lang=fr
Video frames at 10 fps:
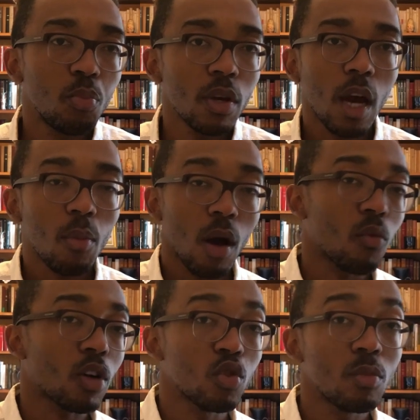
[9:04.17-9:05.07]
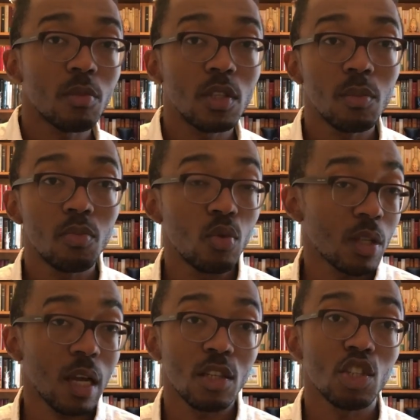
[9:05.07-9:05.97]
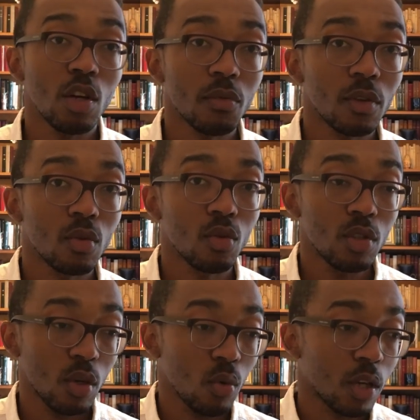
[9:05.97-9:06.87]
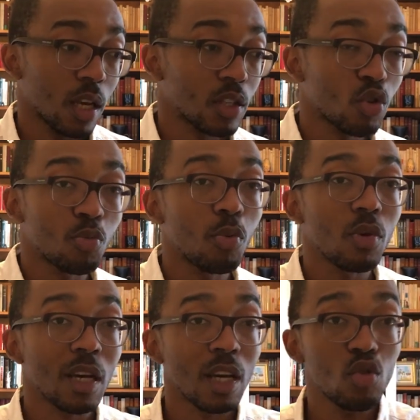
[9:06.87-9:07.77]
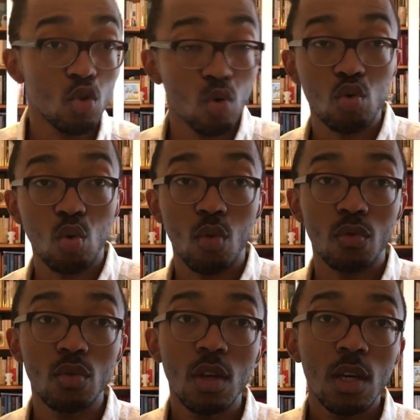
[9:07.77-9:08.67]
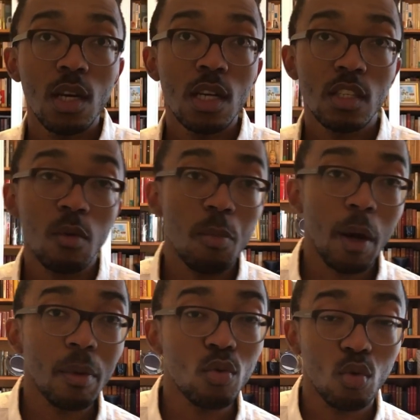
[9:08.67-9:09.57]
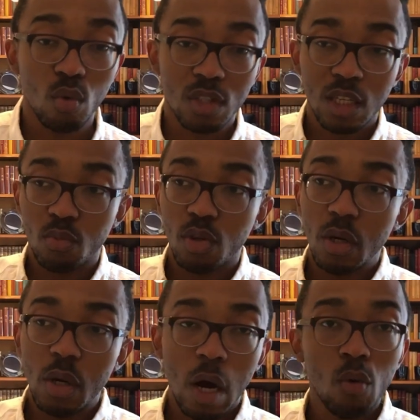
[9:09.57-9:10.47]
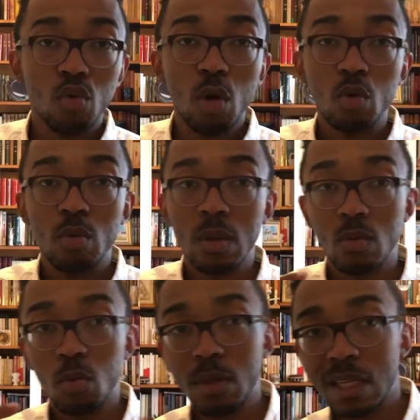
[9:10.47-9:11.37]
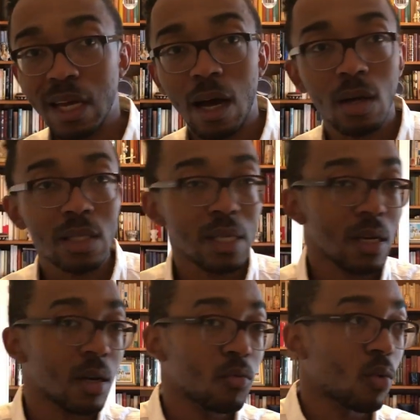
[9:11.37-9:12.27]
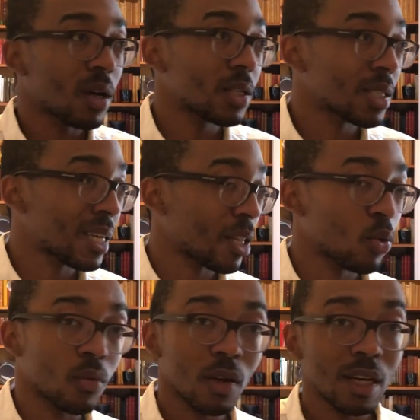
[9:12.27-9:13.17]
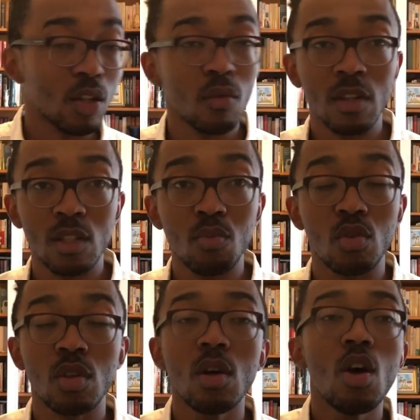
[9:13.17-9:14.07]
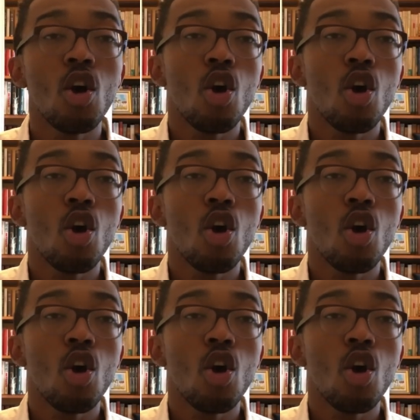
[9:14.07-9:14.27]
tu peux également avoir ce même type de stratégie en fait. Et te dire, ok, est-ce que je peux me créer une source de revenus qui va me permettre de contribuer à hauteur de, de peut-être 40, 50, voire 80, 90%